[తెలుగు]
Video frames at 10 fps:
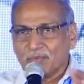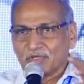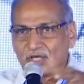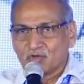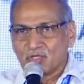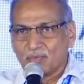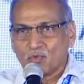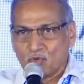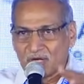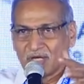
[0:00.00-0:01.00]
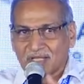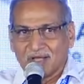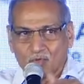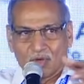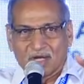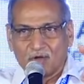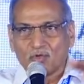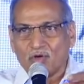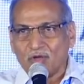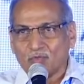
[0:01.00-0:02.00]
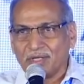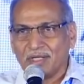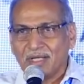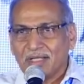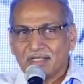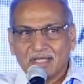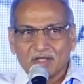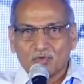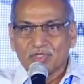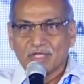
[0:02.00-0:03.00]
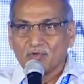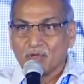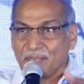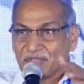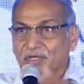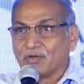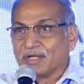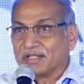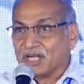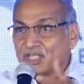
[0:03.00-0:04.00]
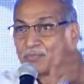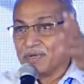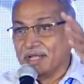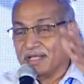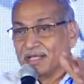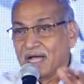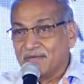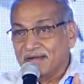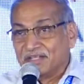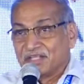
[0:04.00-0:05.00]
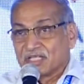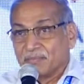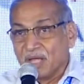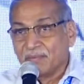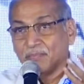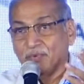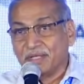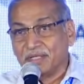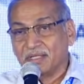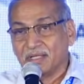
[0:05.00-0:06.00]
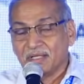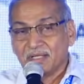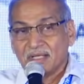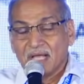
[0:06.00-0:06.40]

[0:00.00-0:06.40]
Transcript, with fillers: మొట్టమొదటిసారి వచ్చినప్పుడు కూరలు కదా కూరలు కడుక్కోవాలనుకుని తీరా చూస్తే అడుగున పత్రికలు ఉన్నాయి తడిసిపోయినాయి అవి ఏడ్చేసిన భయపడిపోయింది